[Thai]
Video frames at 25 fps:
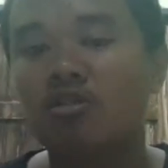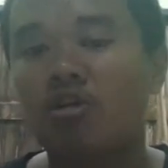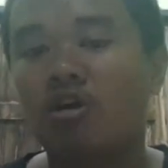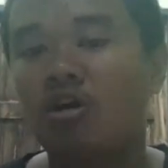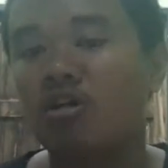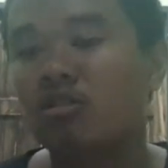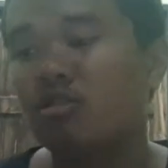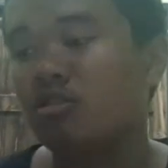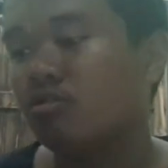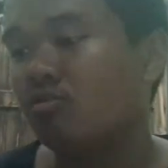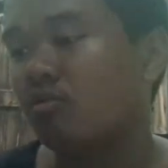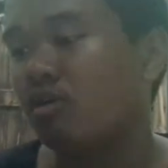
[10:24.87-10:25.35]

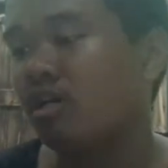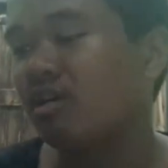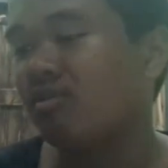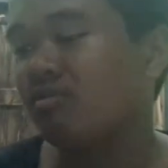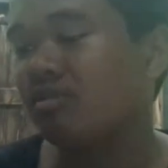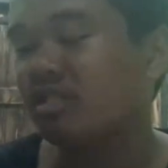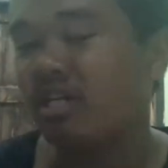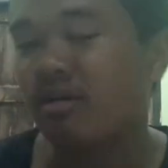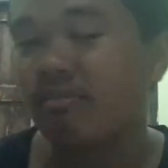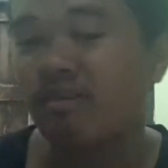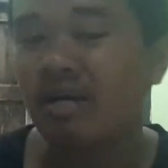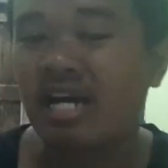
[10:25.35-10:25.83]
ก็ถือว่า
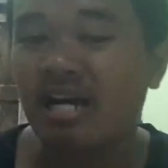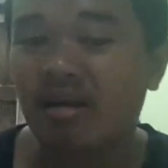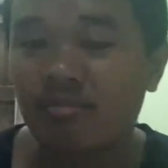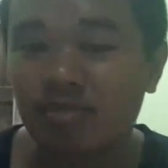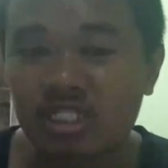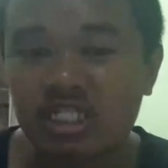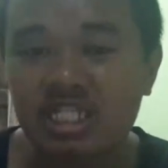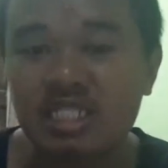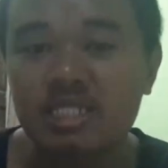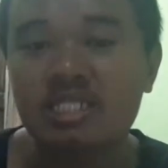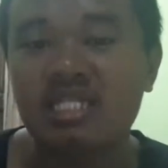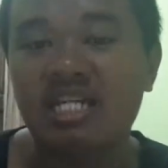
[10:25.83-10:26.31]
วันนี้พา
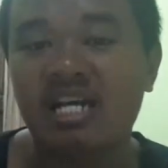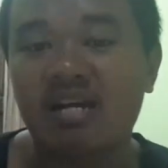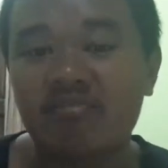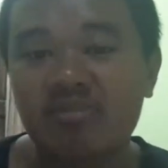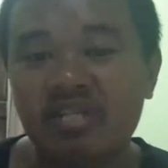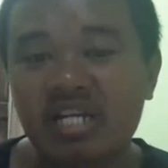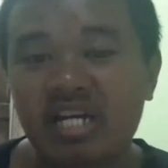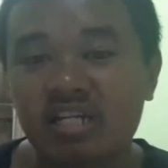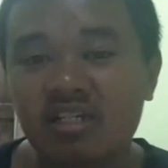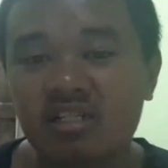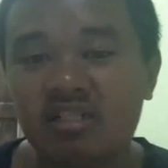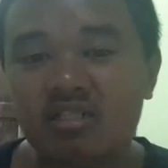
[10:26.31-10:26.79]
มากิน
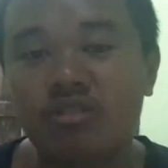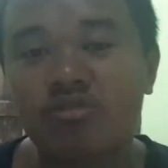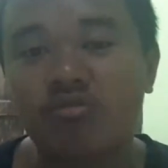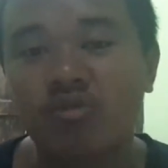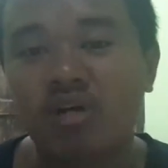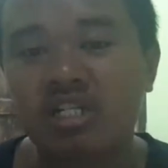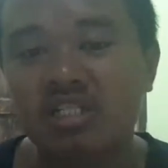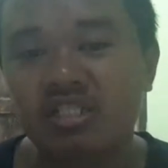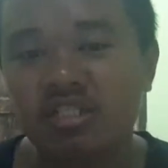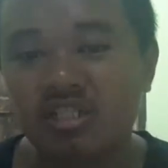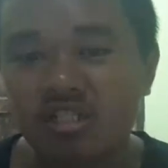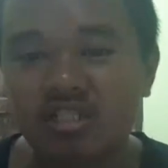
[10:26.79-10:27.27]
3 อย่างก็ถือ
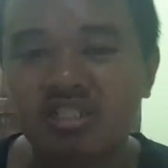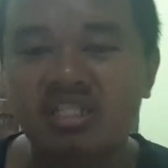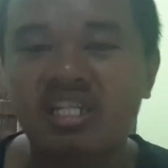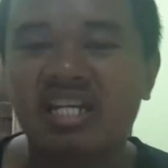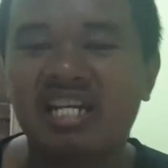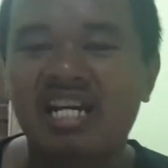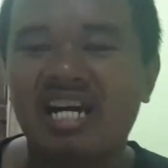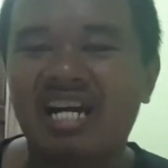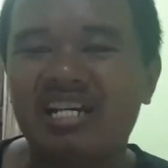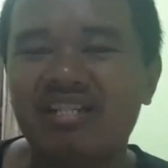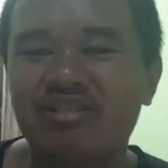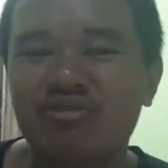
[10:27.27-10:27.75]
ว่าเยอะ
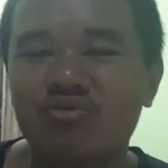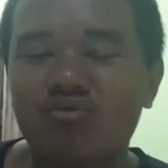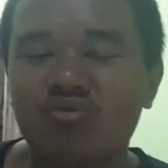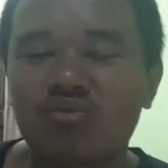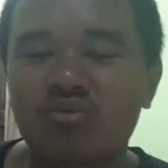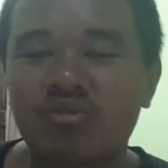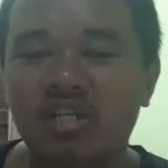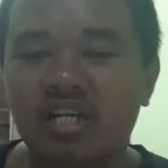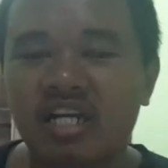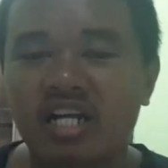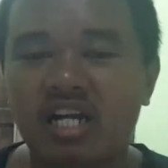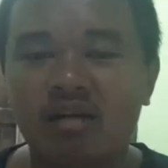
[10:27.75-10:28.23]
ใช้ได้อยู่
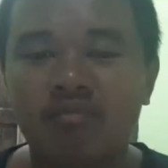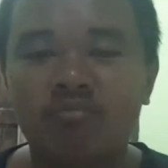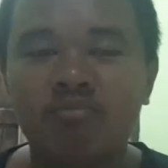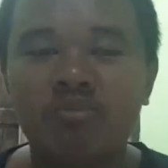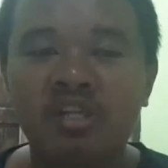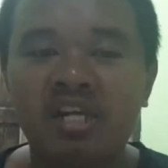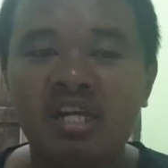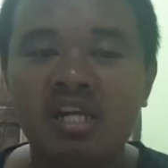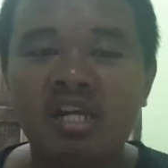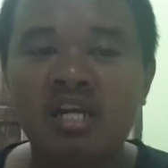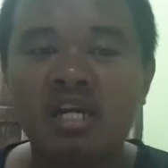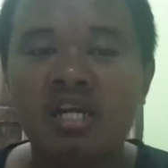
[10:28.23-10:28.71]
นะครับ
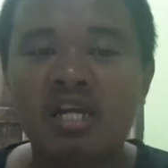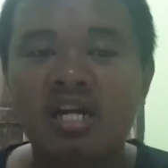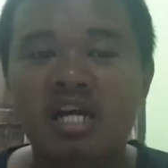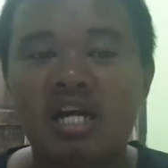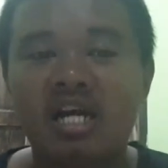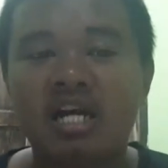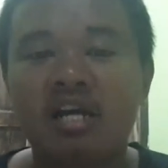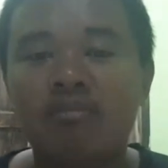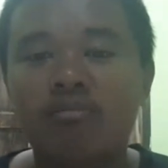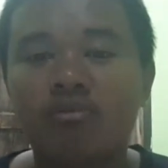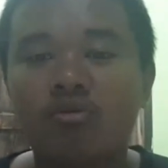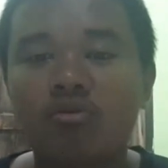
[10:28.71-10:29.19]

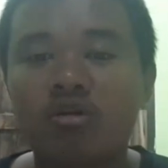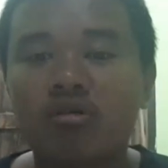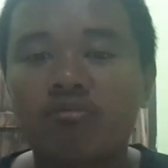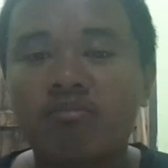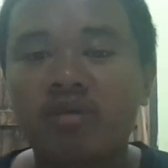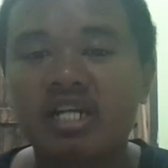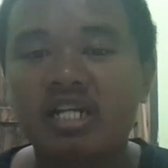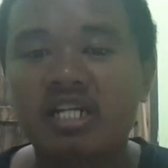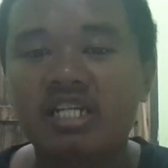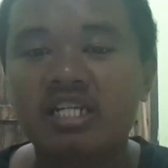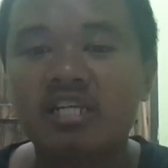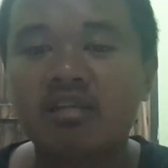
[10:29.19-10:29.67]
อ่ะพบกัน
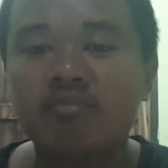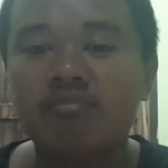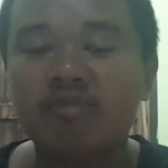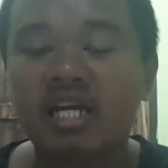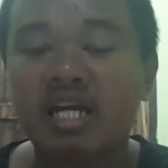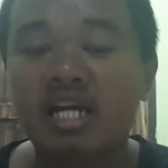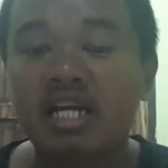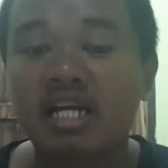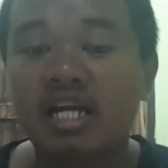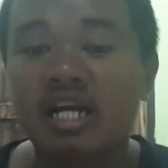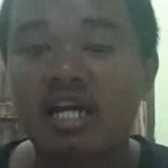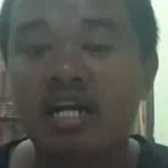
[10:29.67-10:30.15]
ใหม่ในคลิปห
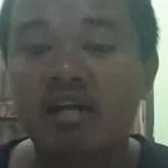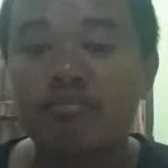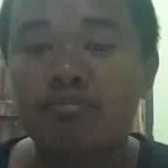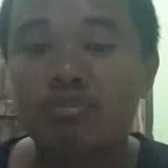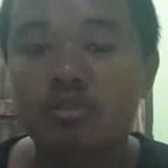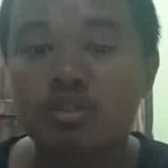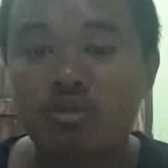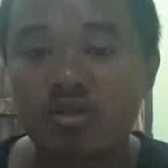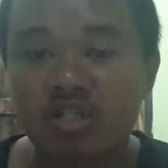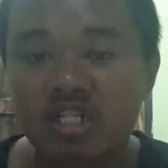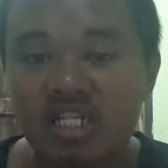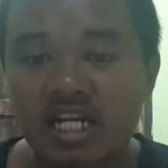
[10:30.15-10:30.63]
น้านะครับ
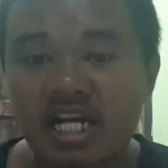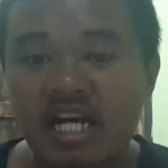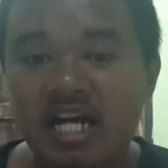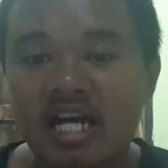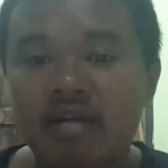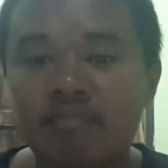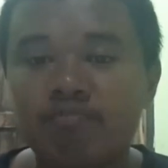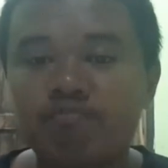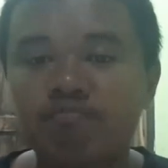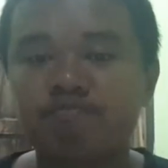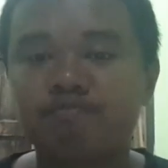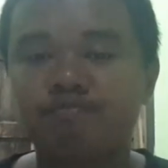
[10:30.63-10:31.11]
สวัสดีค
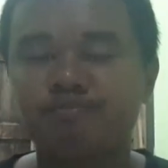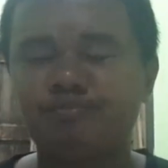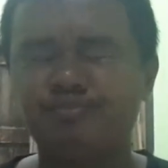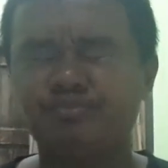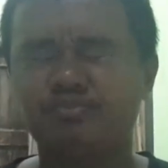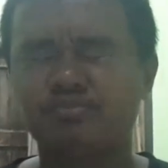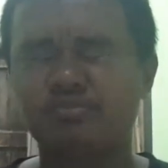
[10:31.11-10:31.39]
รับ